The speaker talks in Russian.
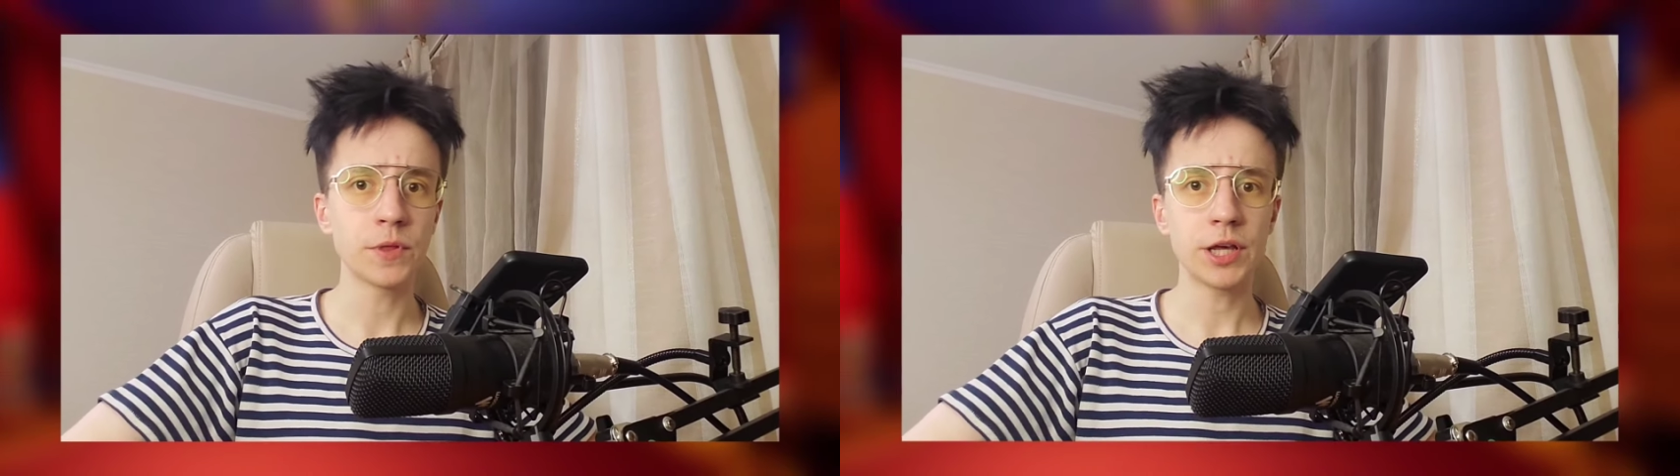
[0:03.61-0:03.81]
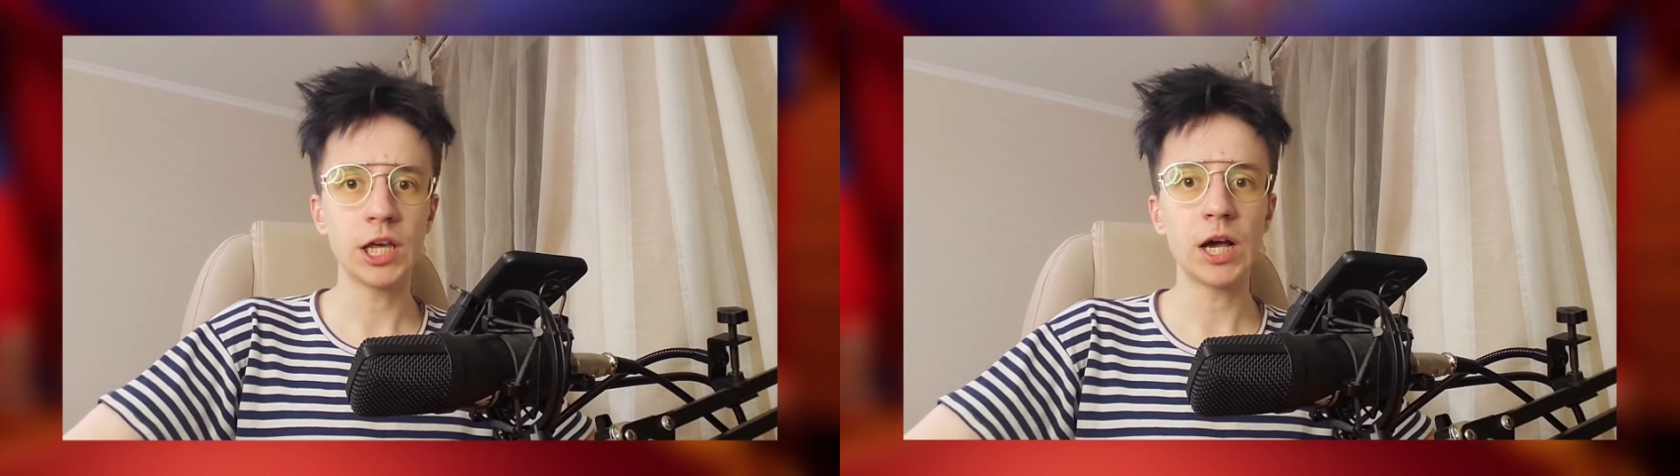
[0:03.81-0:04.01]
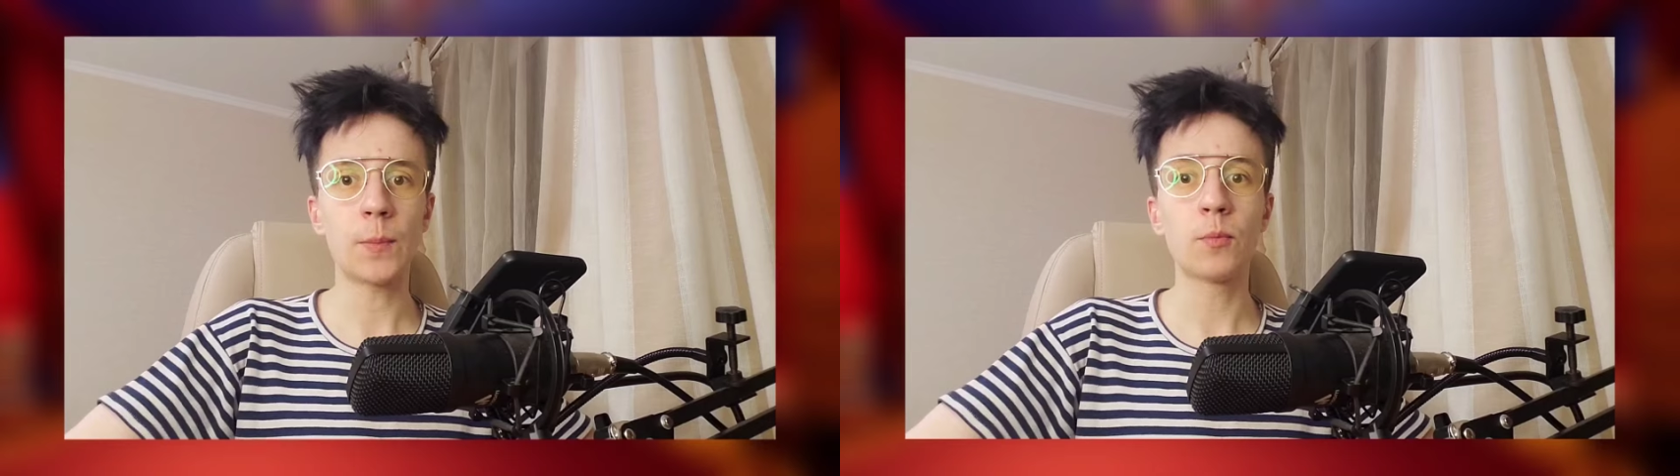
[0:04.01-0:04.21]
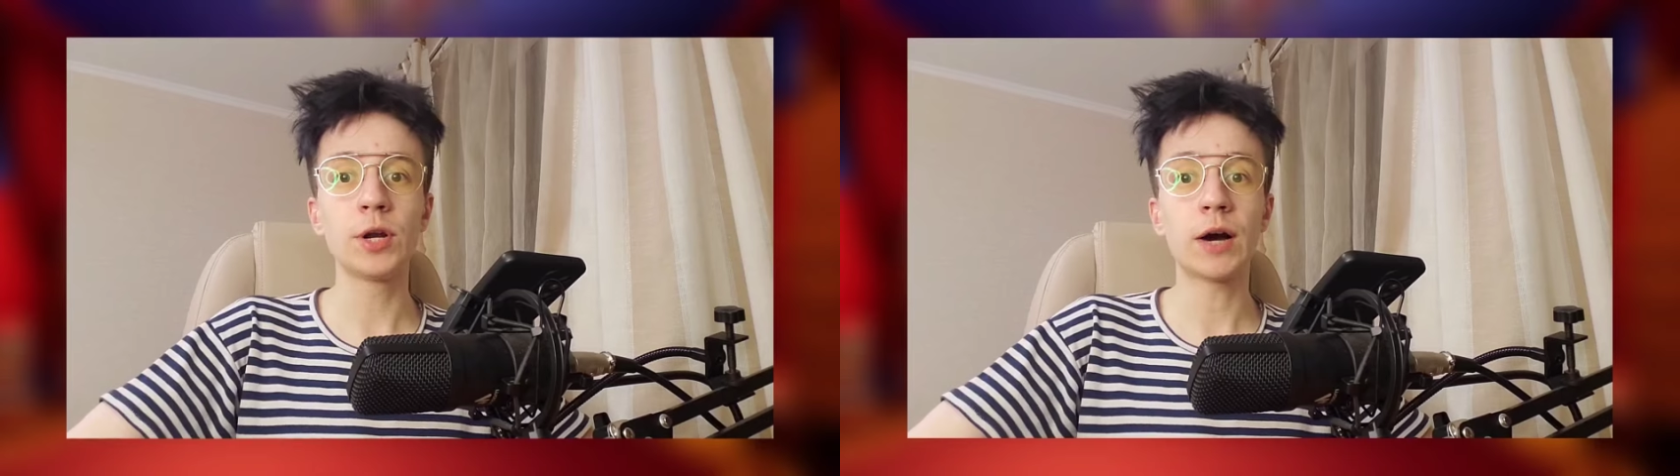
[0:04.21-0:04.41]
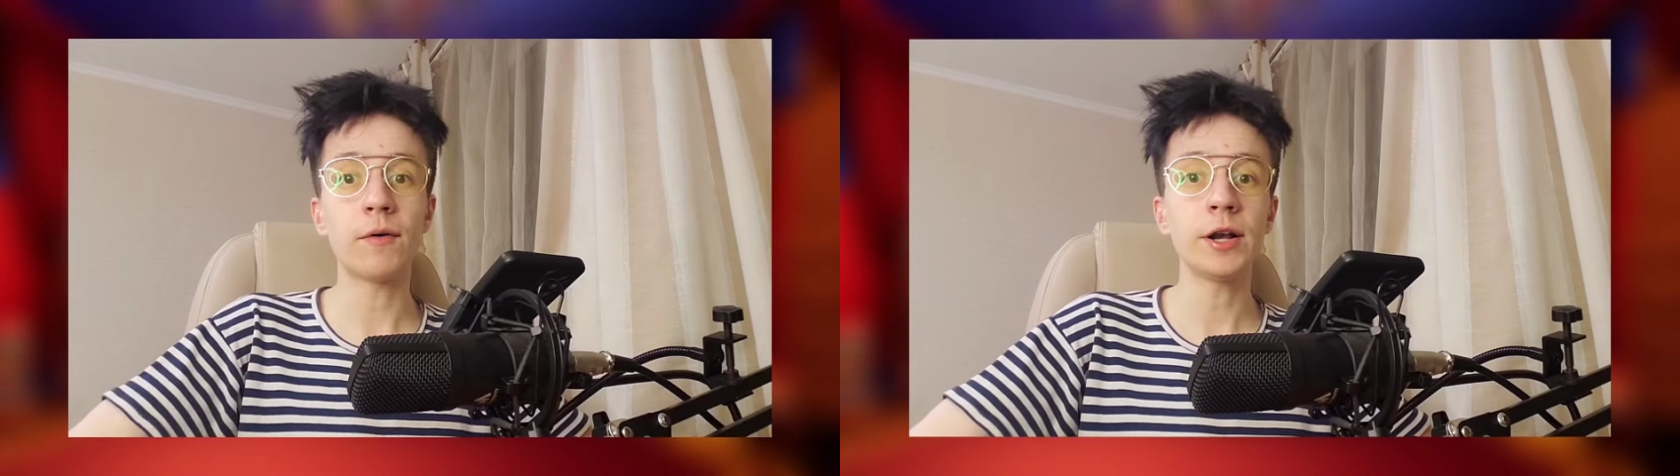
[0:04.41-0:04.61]
и
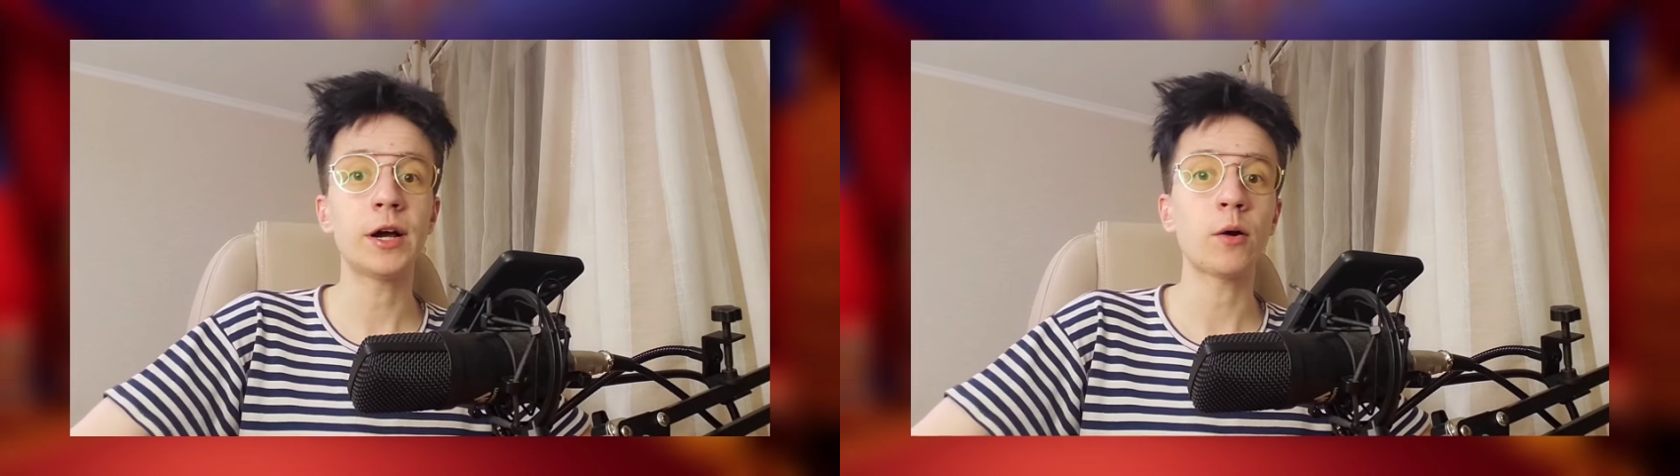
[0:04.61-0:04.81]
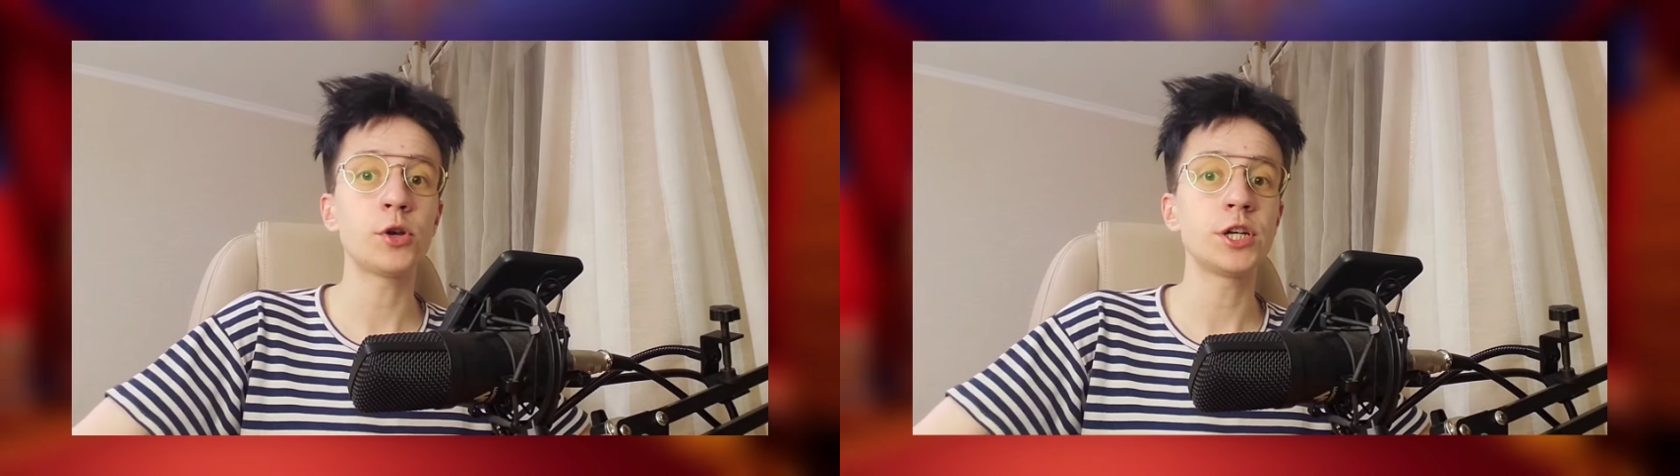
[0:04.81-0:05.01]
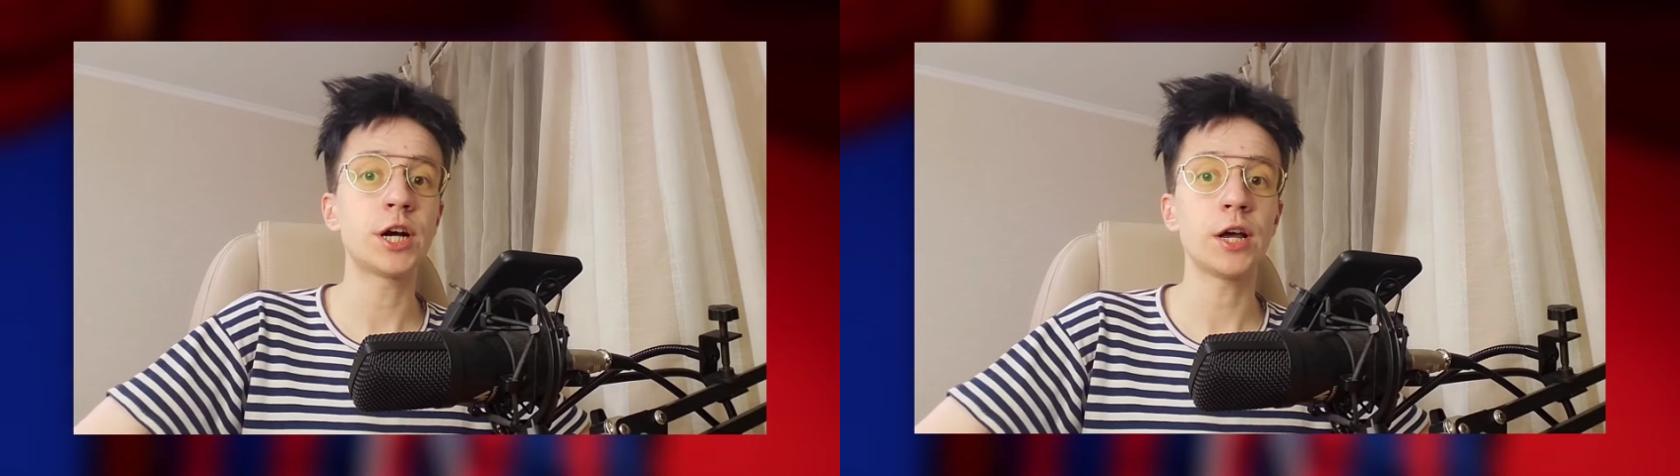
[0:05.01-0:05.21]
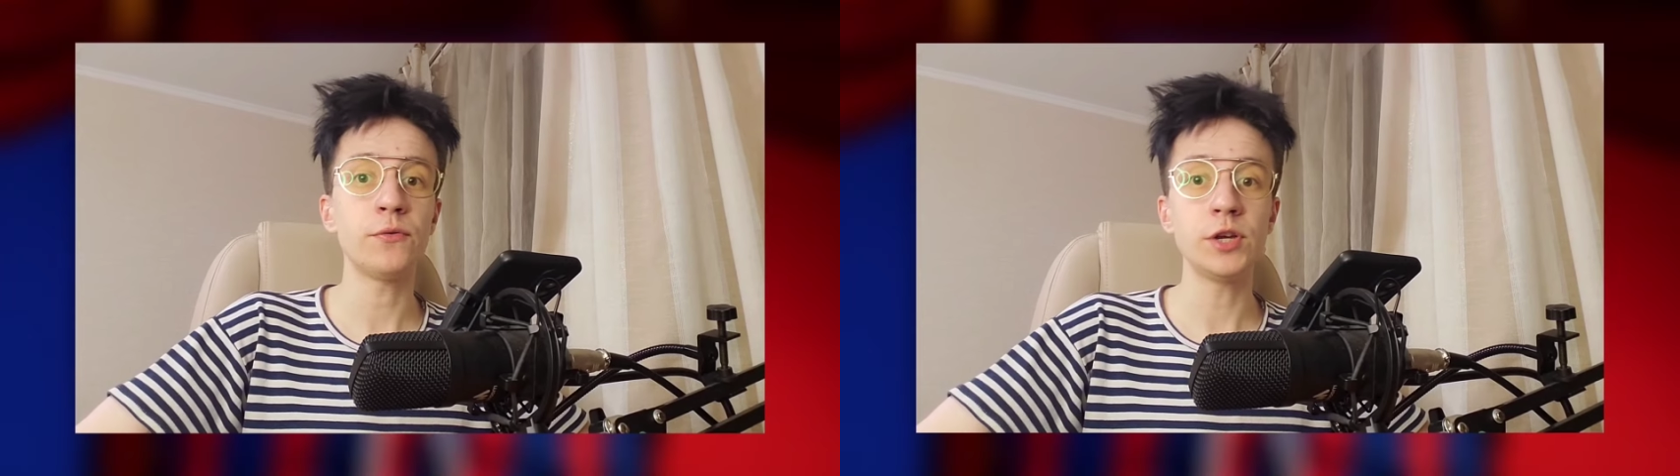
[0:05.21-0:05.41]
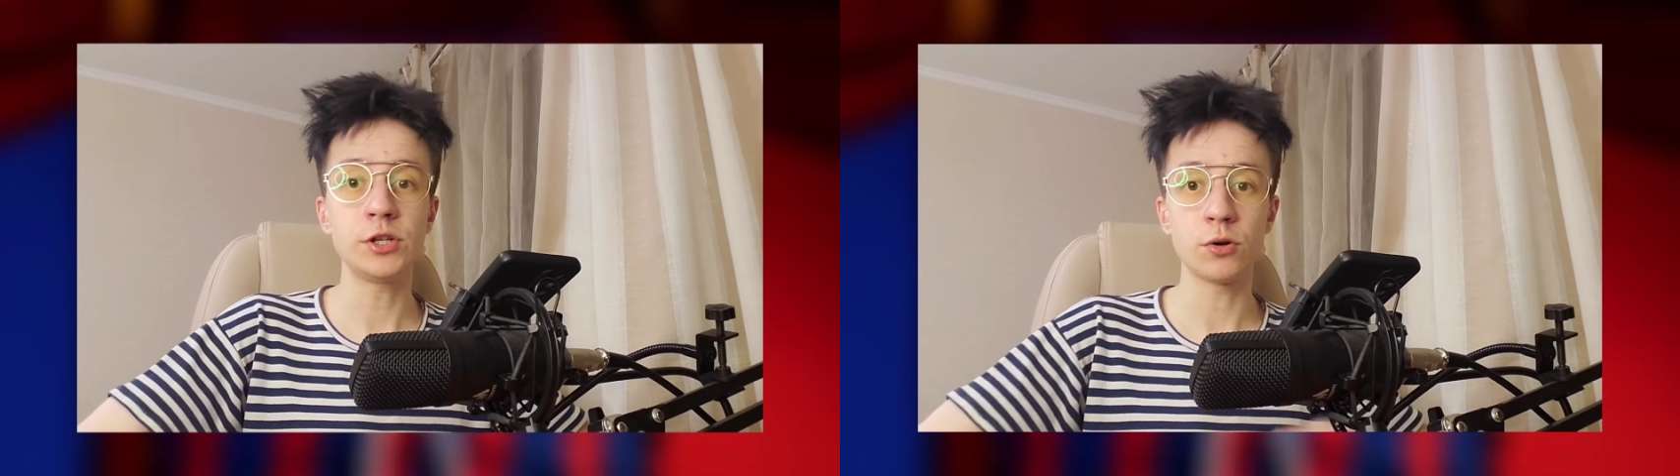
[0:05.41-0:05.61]
опубликовали коротенькое
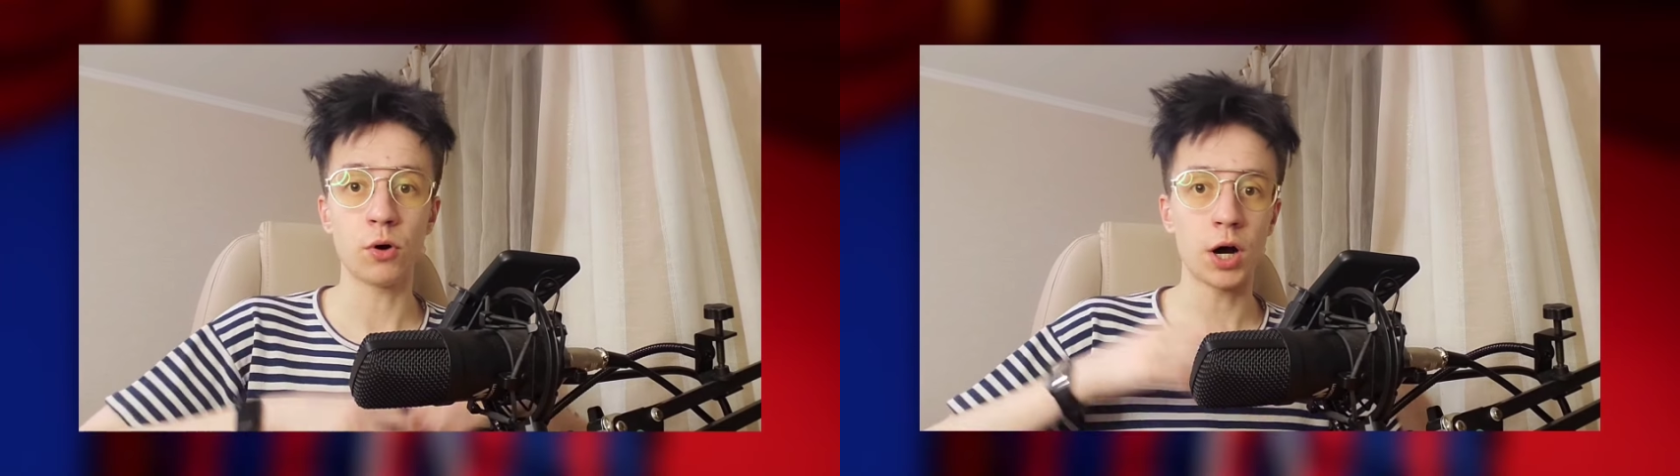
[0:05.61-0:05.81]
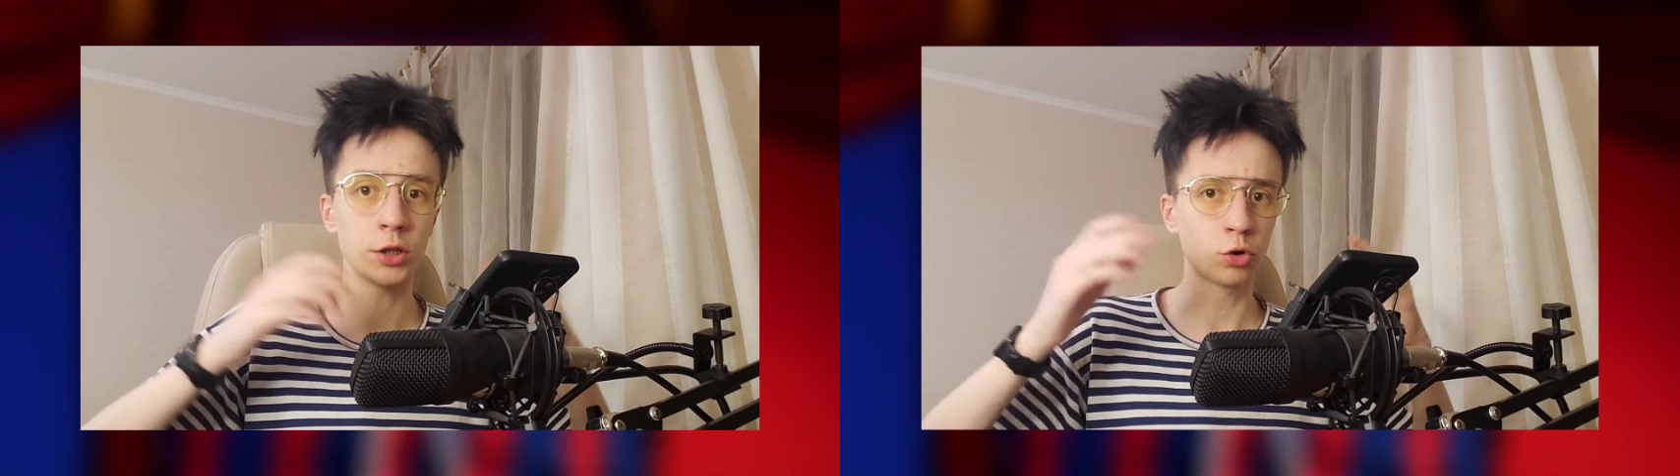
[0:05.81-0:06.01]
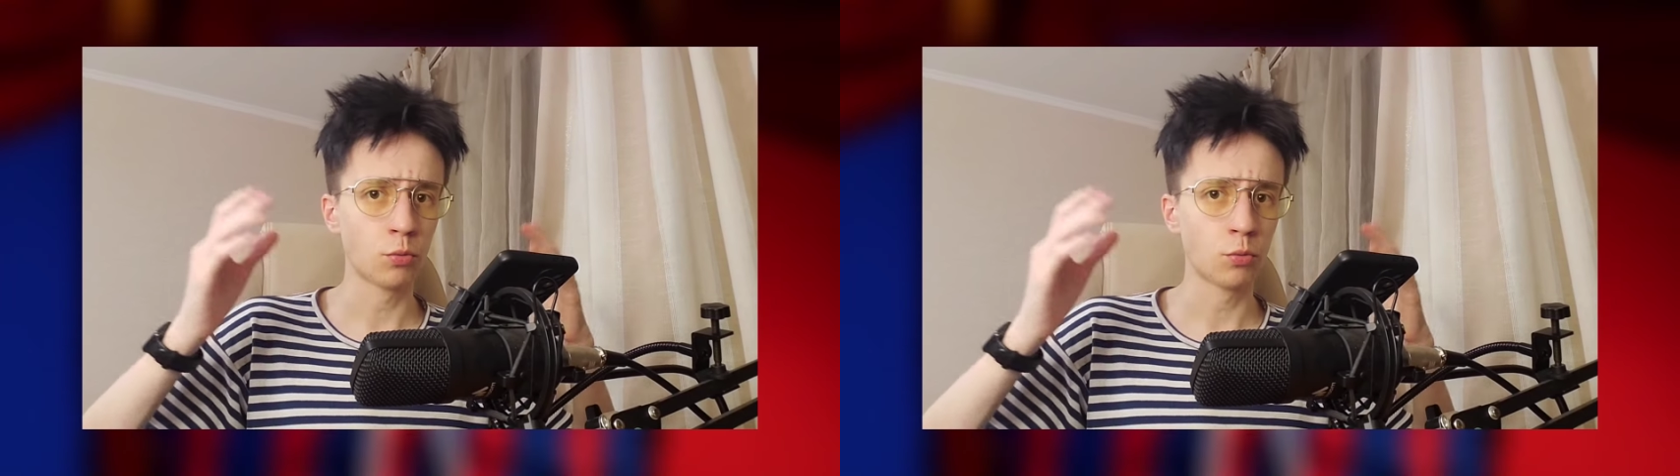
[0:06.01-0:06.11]
видео о том,